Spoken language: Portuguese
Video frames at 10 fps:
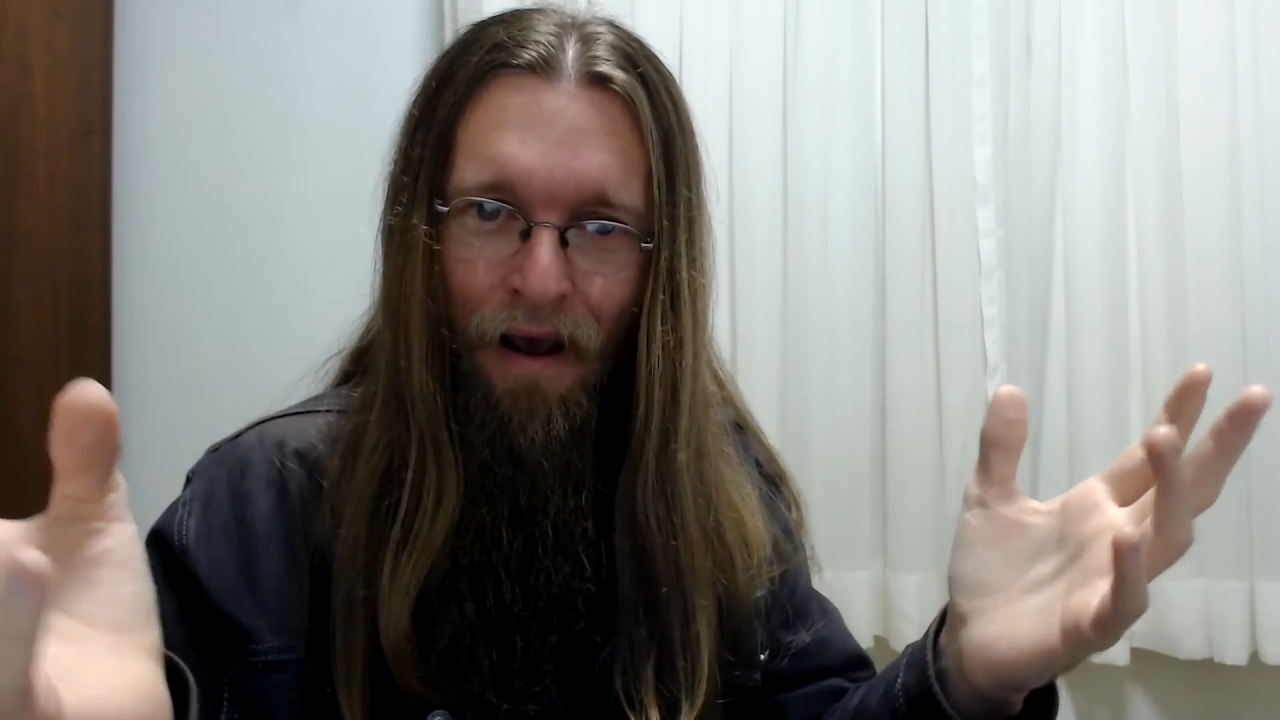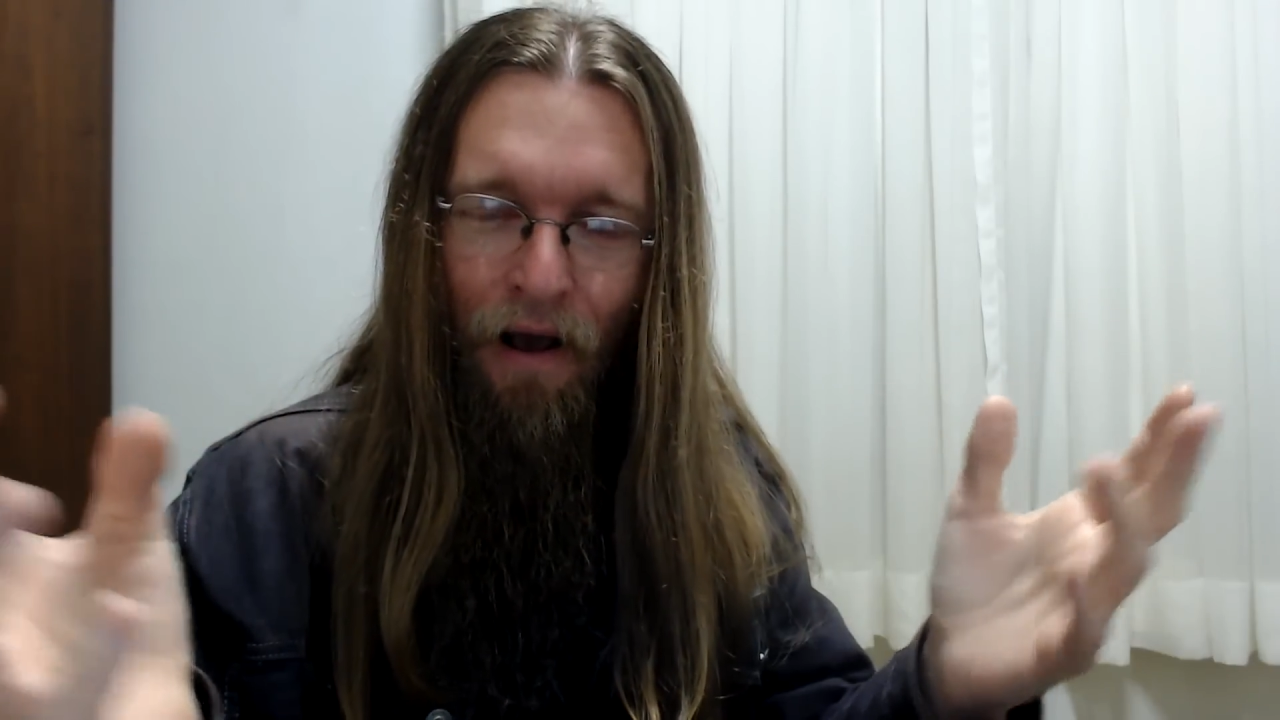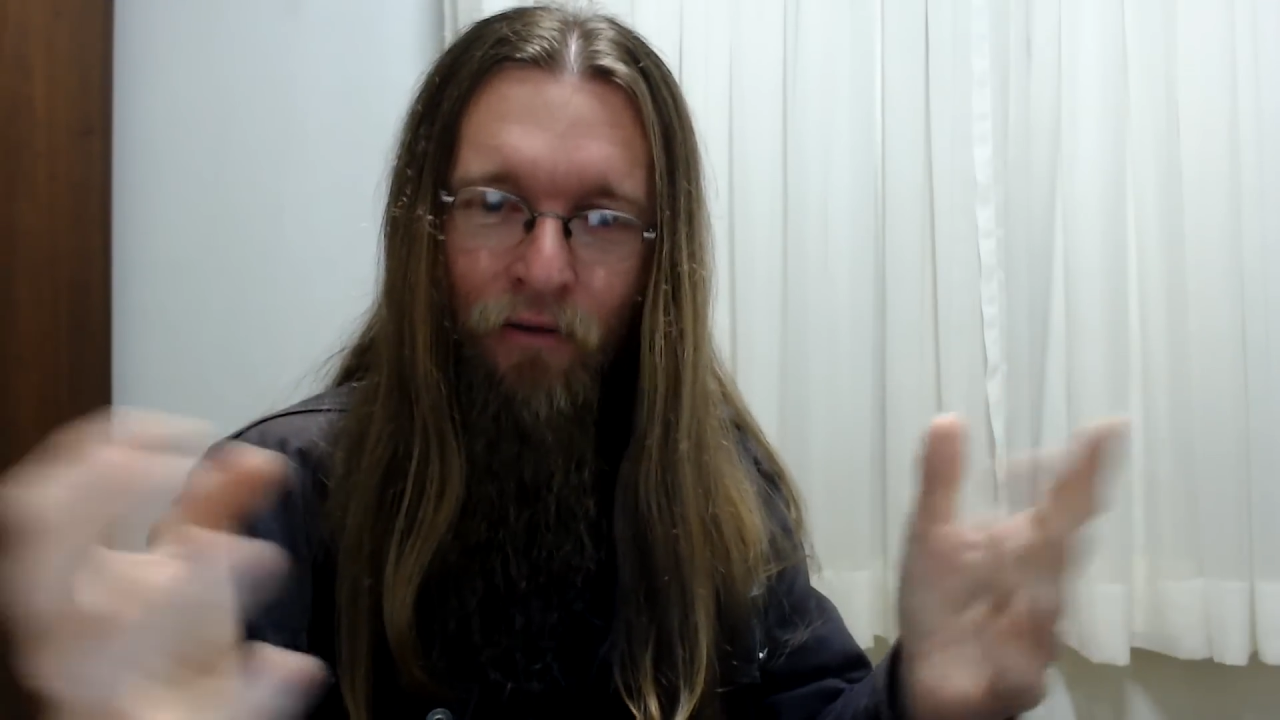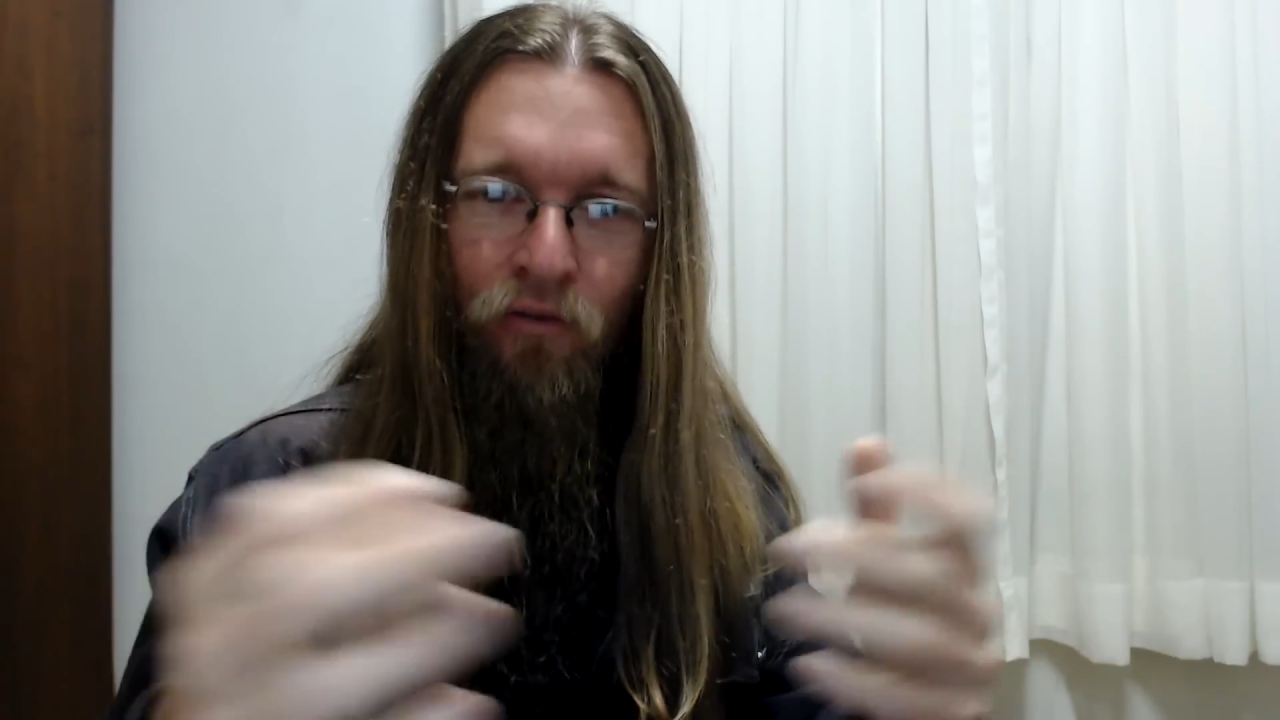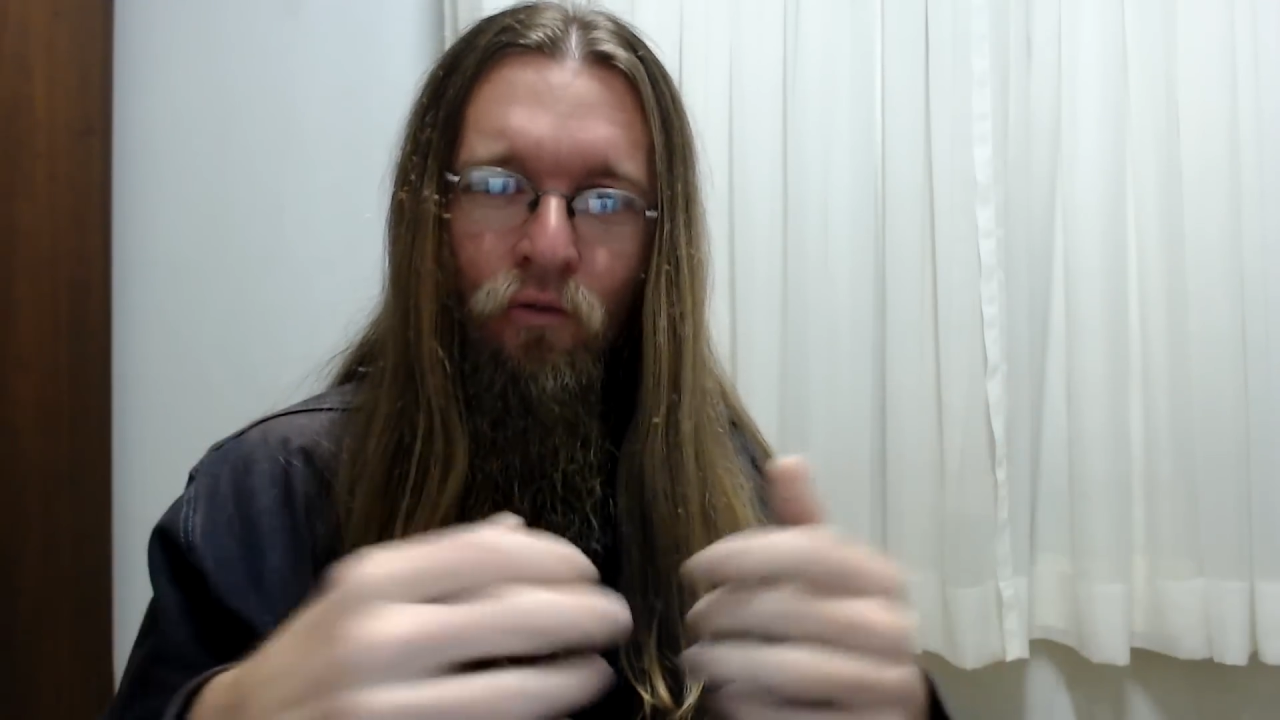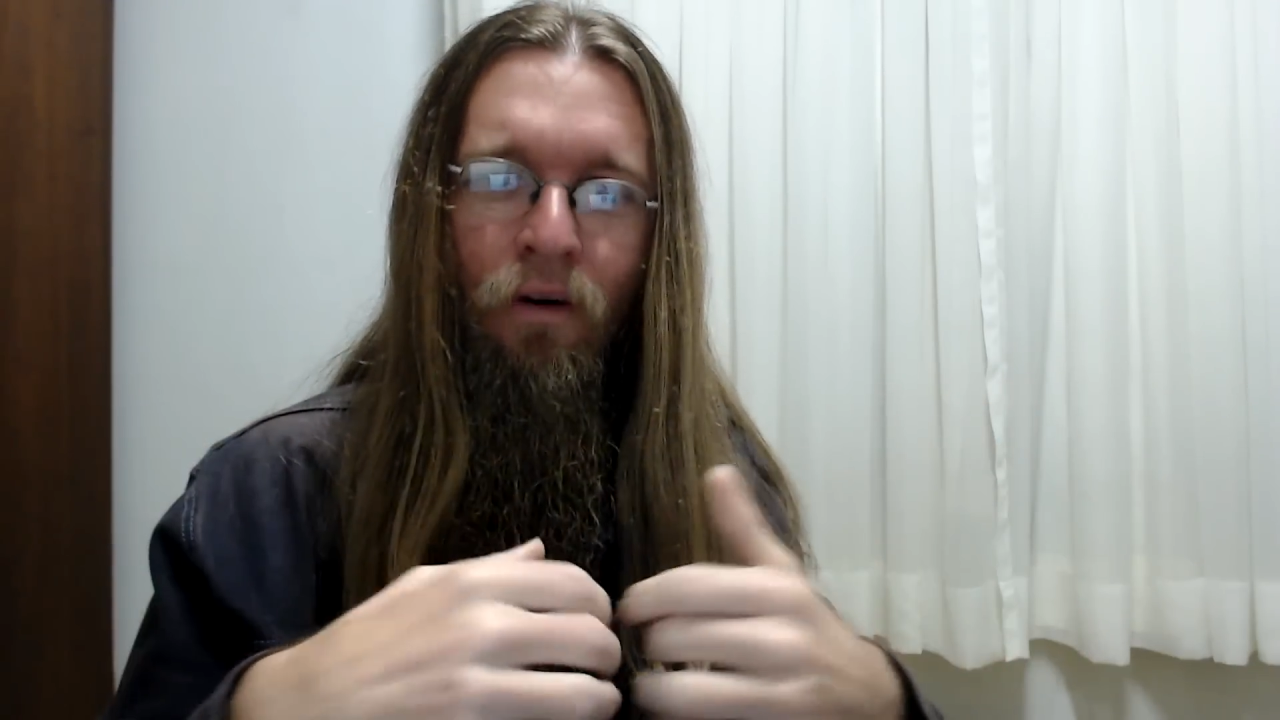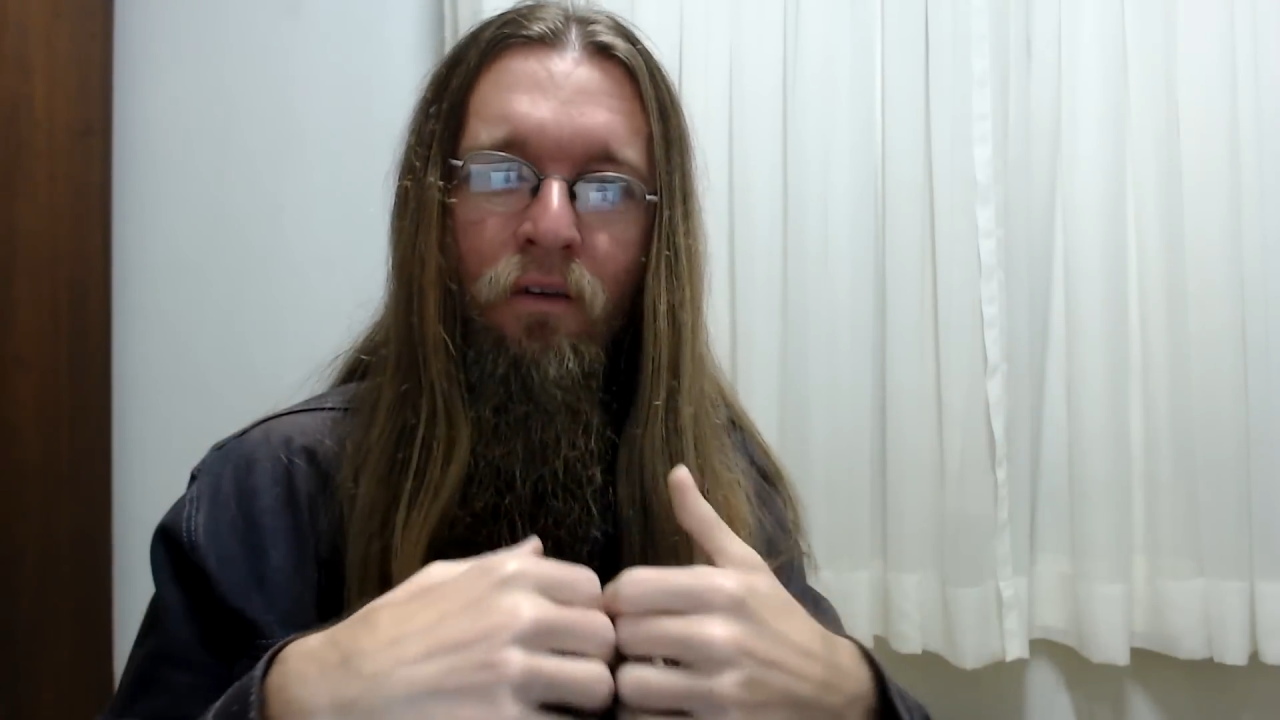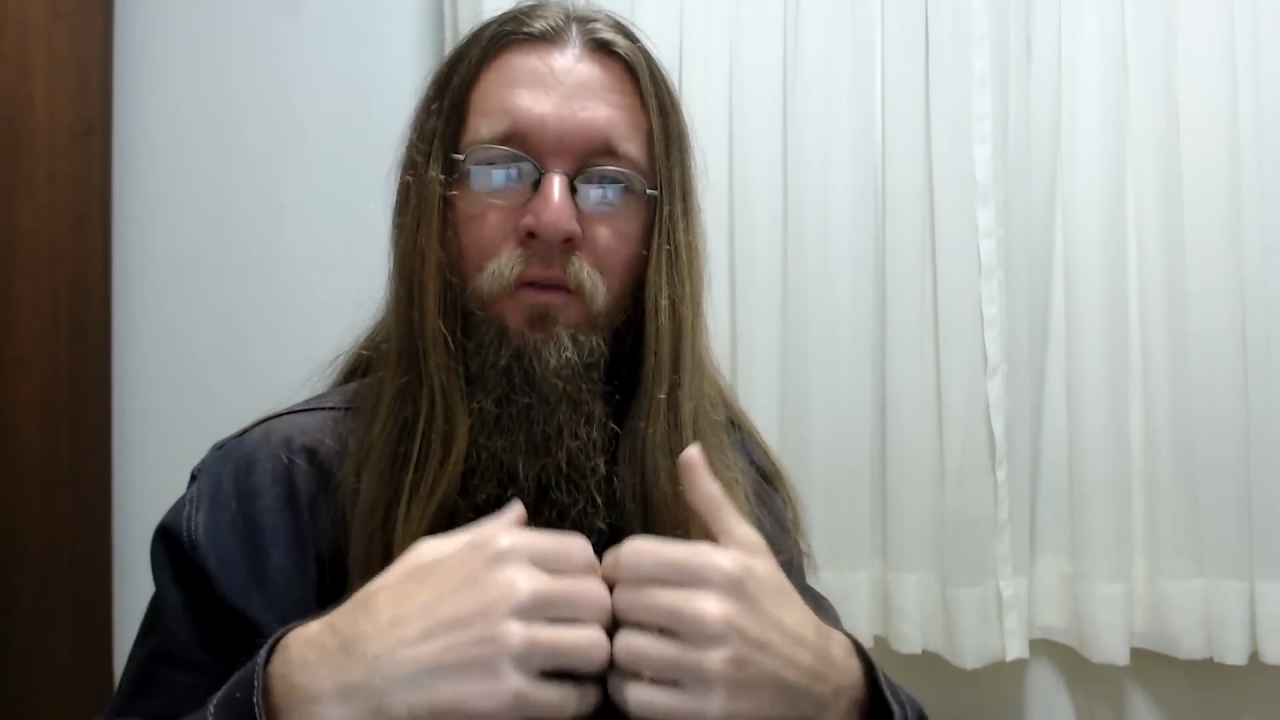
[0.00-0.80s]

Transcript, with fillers: A sua